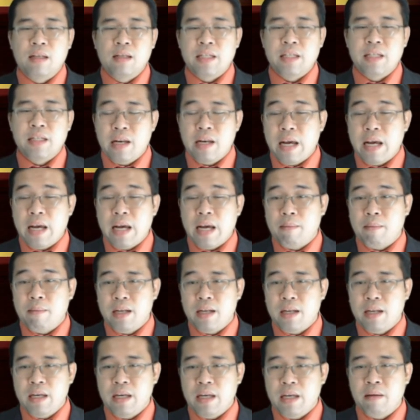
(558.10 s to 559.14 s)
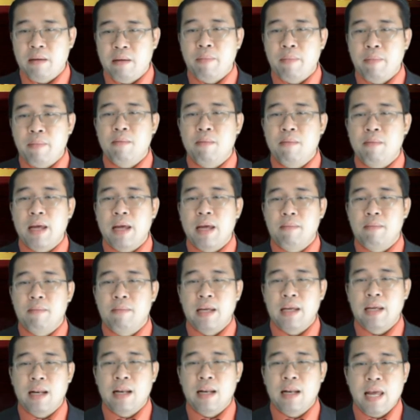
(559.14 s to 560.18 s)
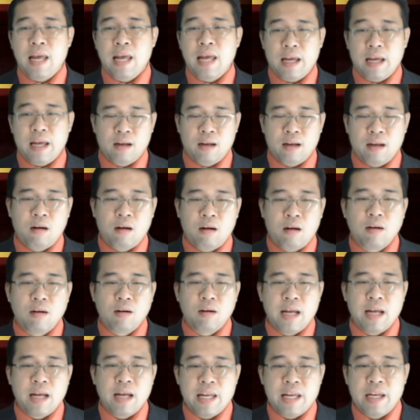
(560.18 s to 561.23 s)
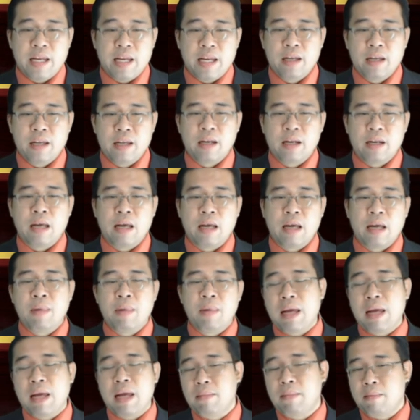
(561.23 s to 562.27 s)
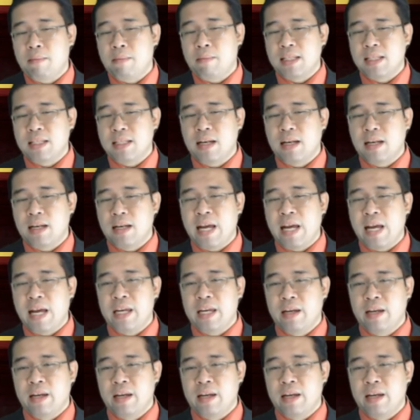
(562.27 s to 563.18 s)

กินดามณีเป็นแบบเรียนแรกของไทยนะครับเป็นแบบเรียนภาษาไทย